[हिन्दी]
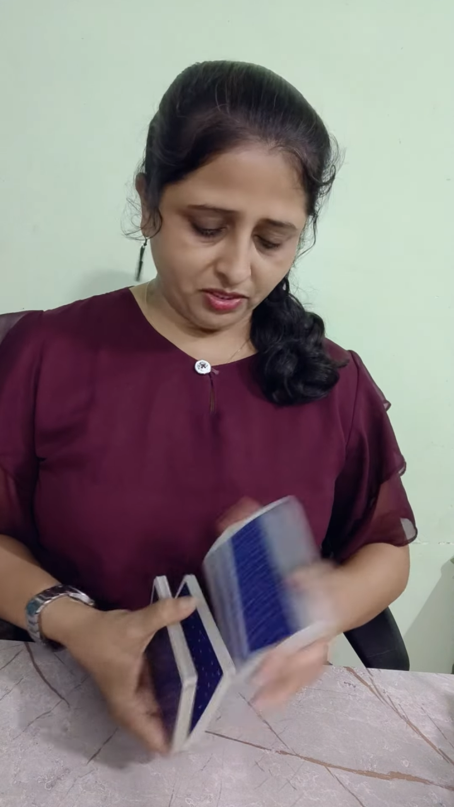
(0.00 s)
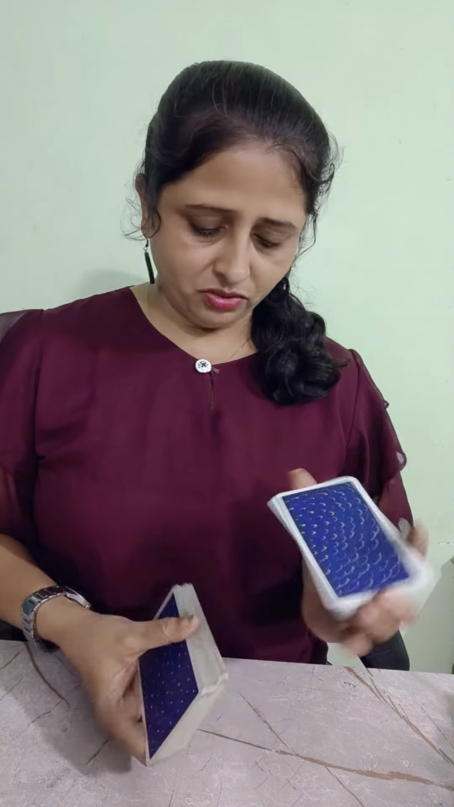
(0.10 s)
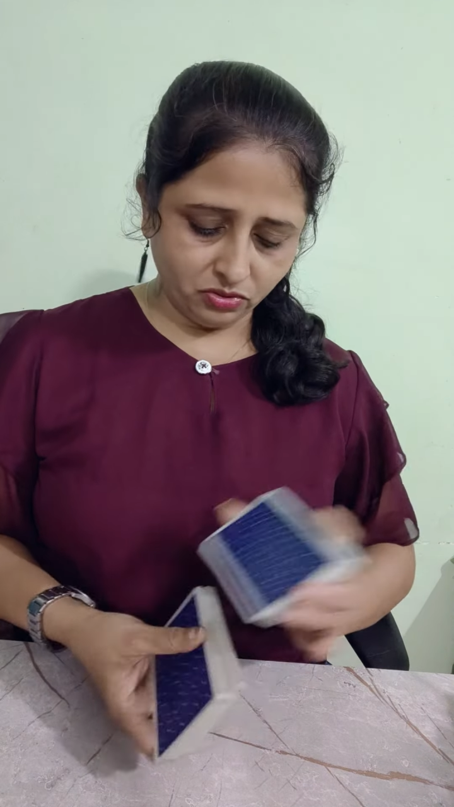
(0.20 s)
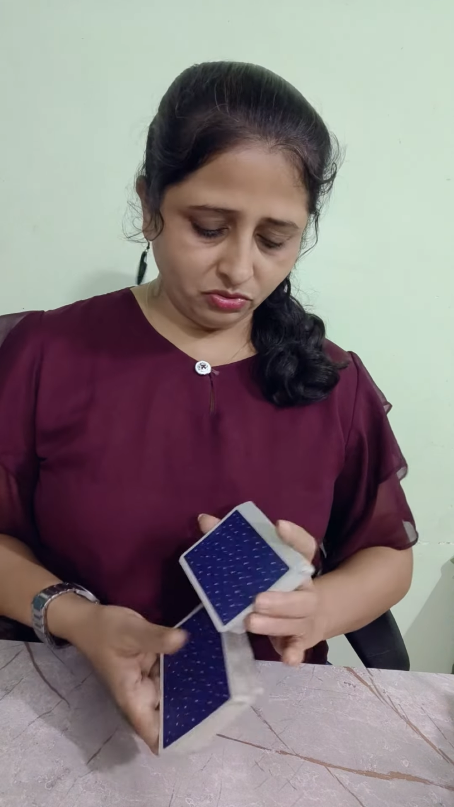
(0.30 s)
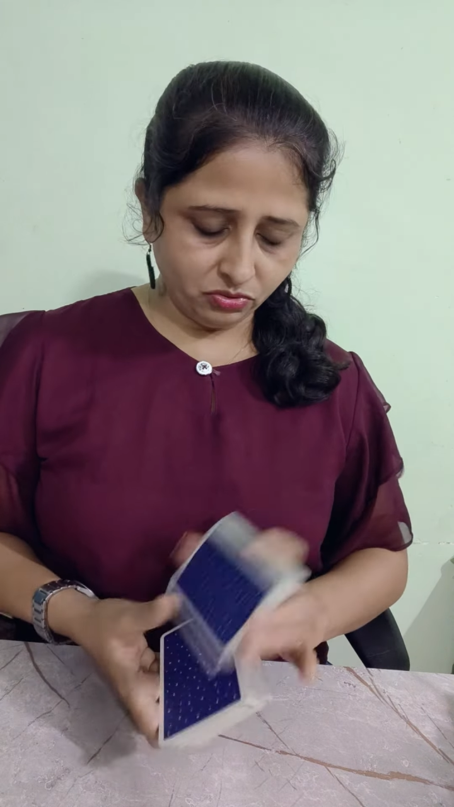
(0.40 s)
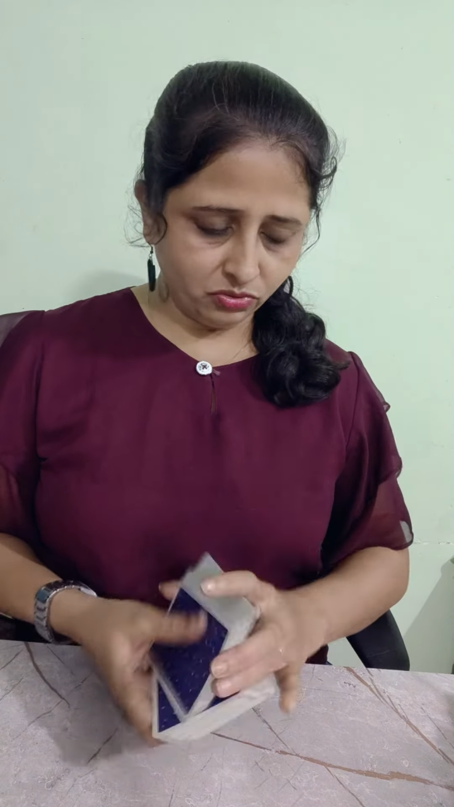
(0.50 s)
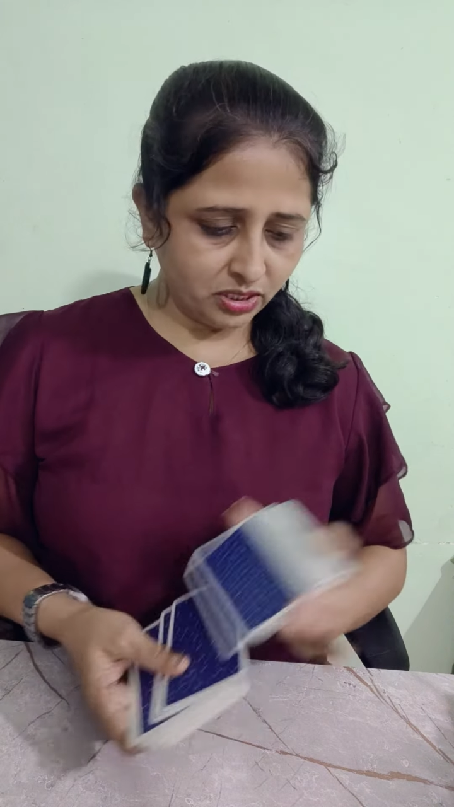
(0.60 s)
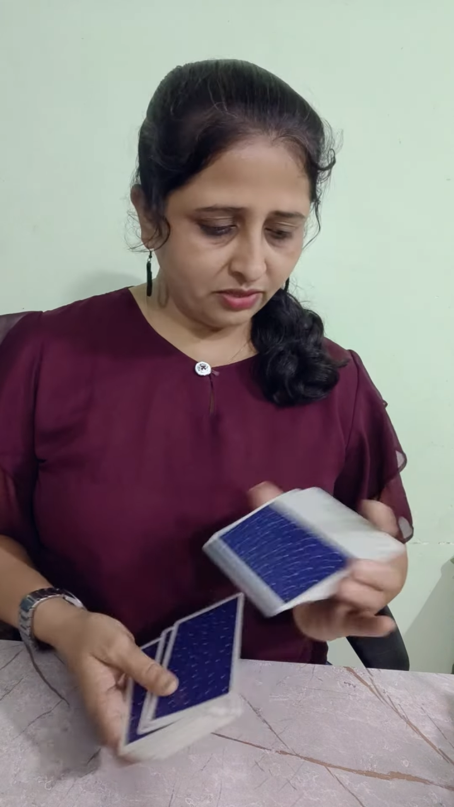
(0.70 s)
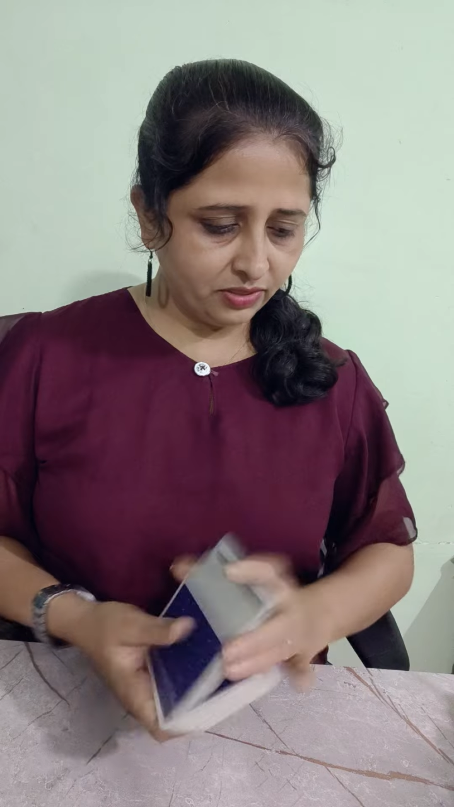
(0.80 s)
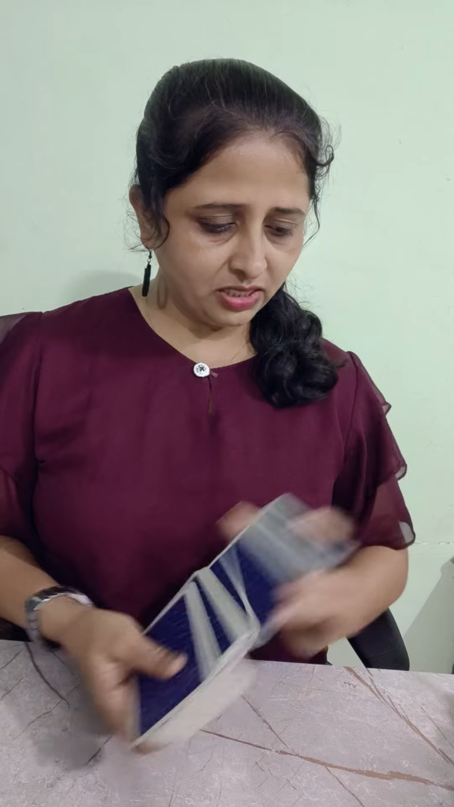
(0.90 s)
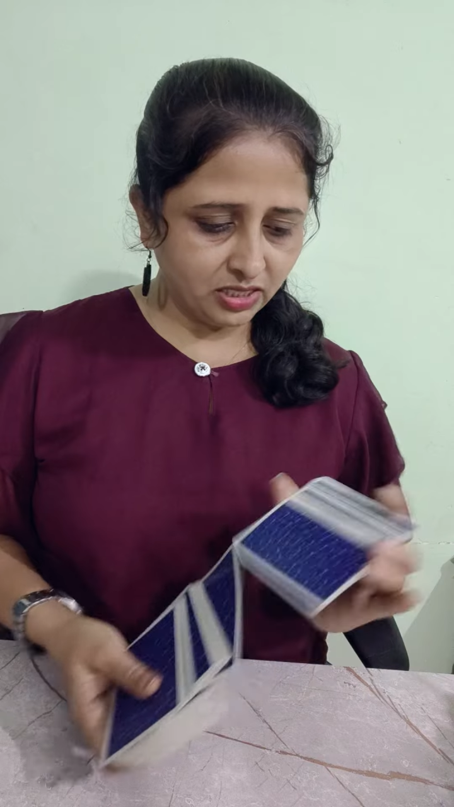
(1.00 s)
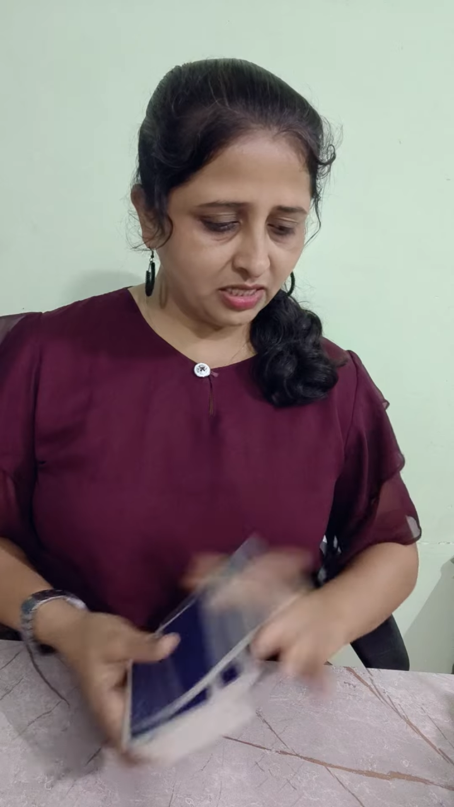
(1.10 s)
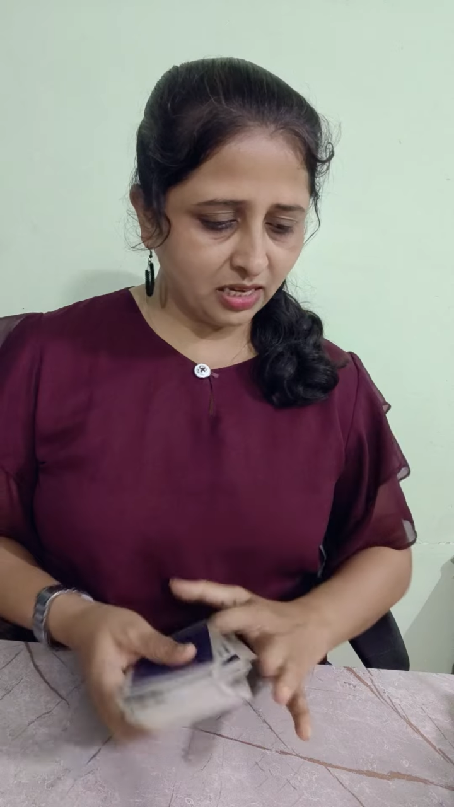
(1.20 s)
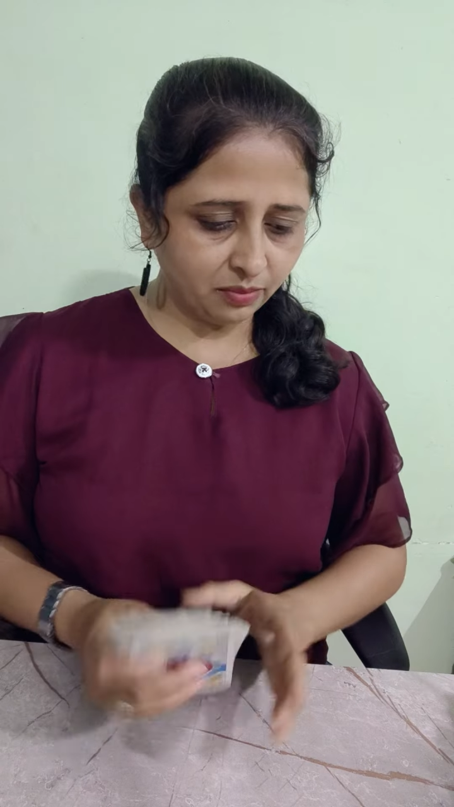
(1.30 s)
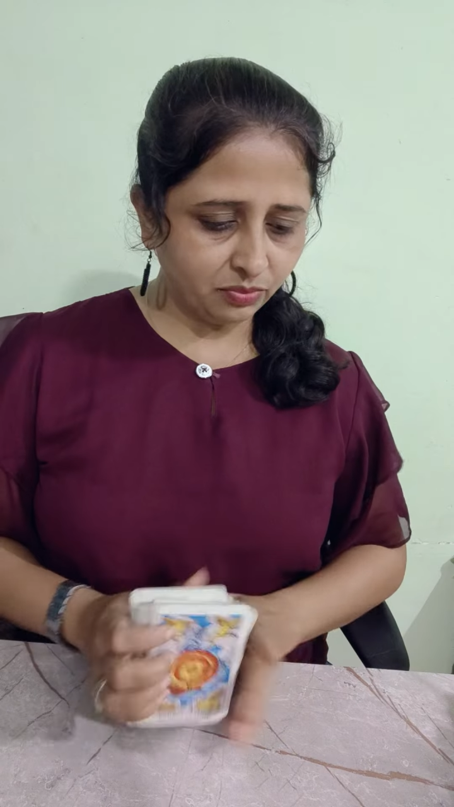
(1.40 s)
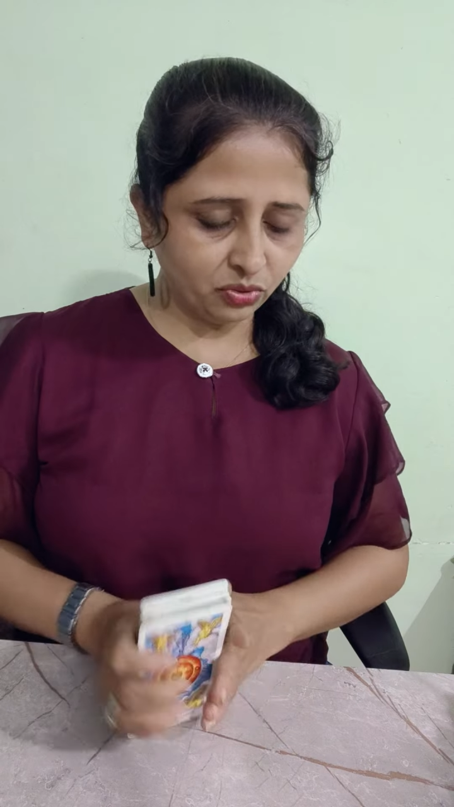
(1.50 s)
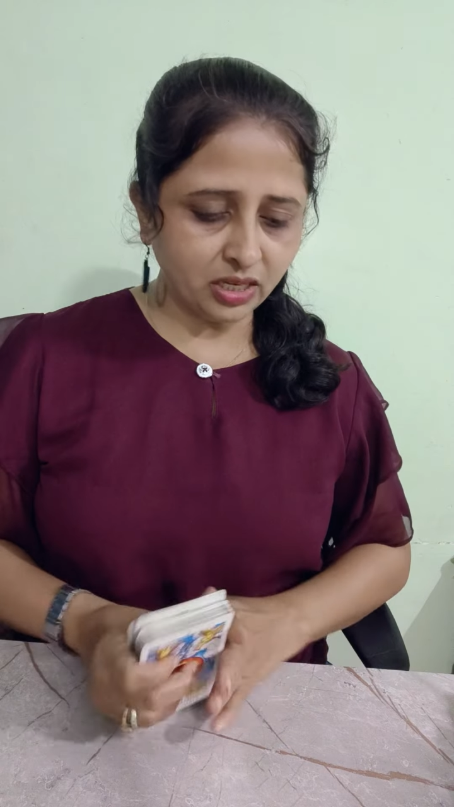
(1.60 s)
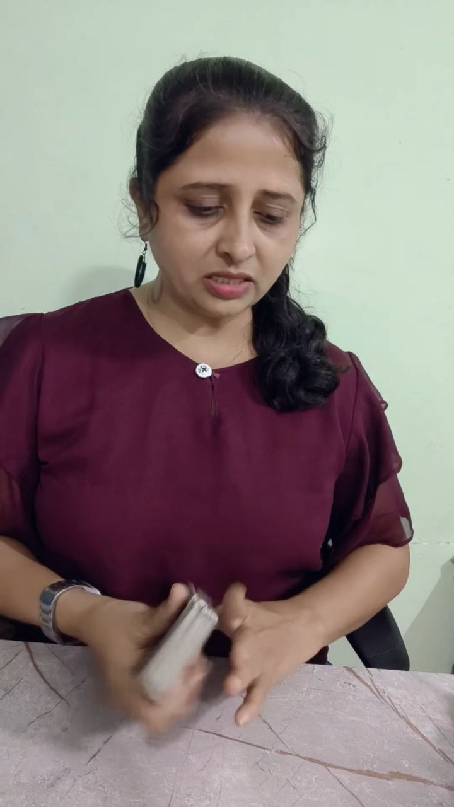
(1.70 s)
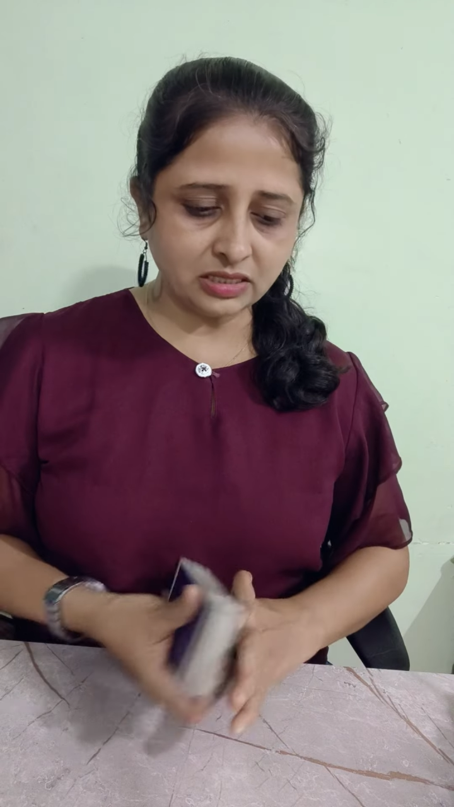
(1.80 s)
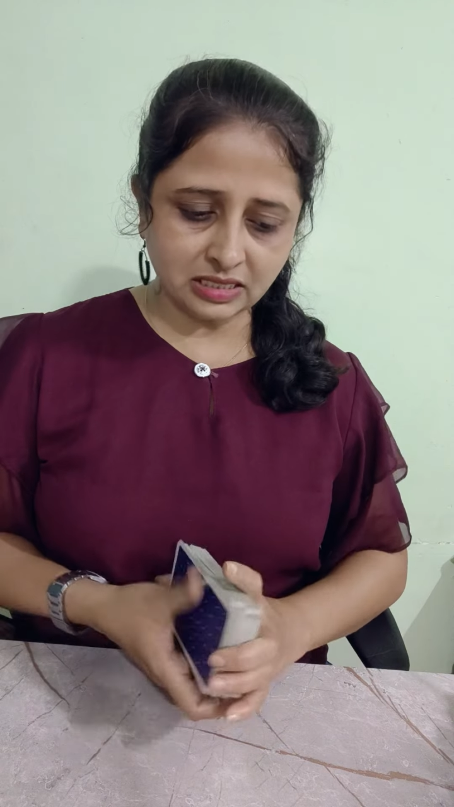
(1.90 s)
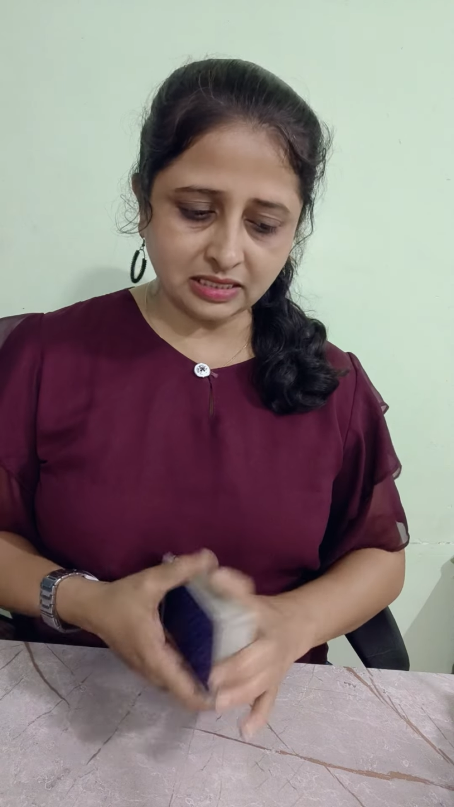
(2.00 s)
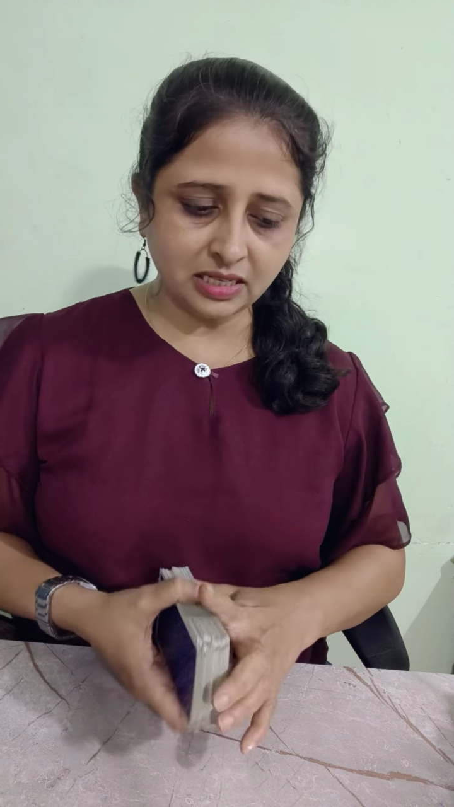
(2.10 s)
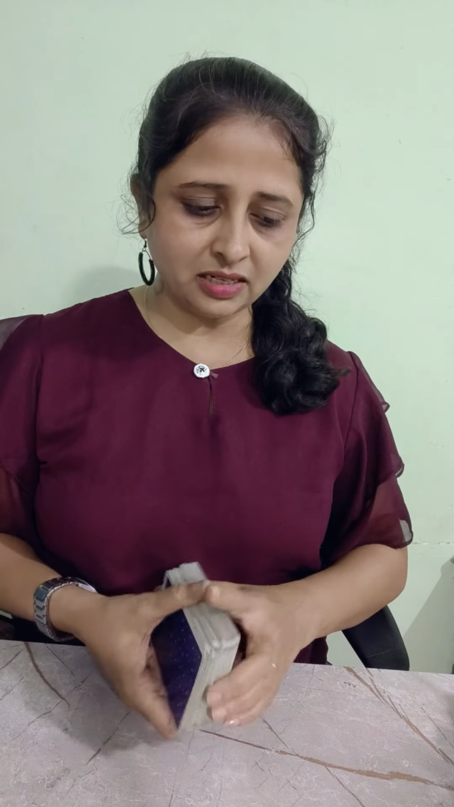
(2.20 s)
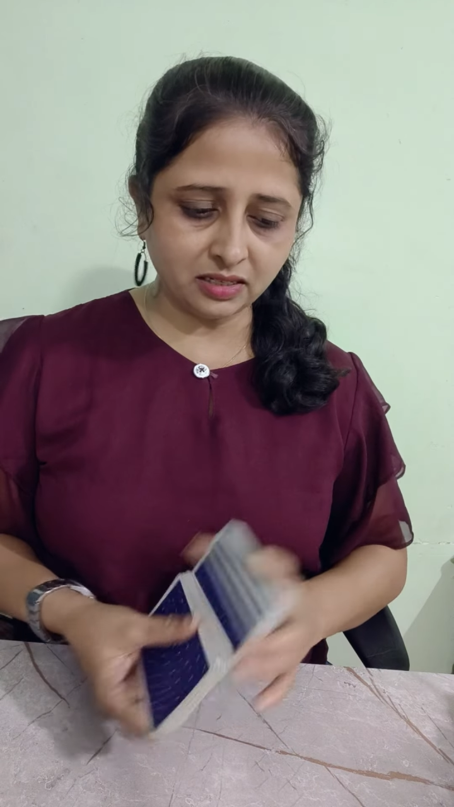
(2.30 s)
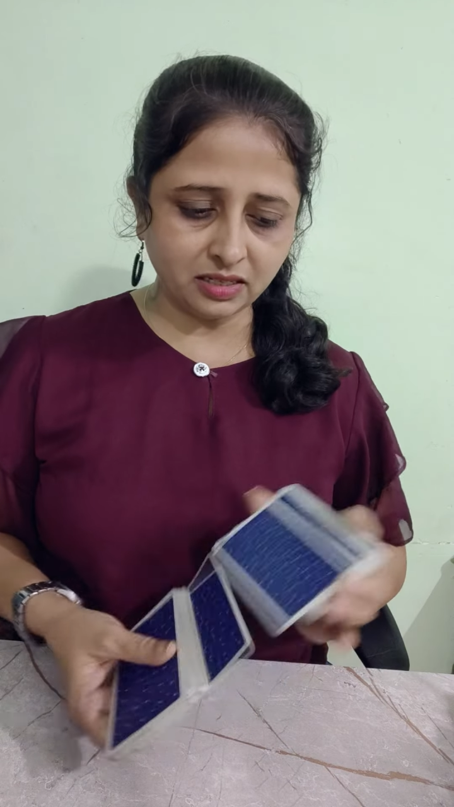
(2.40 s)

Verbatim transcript: तो उसके वजह से आप थोड़ा सतर्क